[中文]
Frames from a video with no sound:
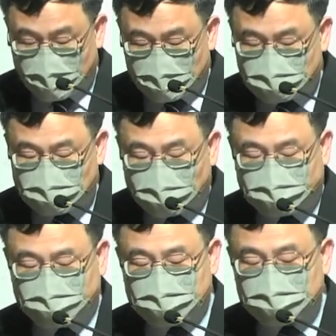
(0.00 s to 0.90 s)
所以要
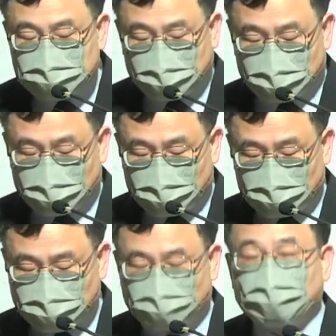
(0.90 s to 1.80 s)
坚忍，
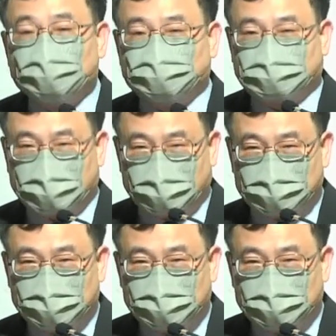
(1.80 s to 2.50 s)
直到主再来。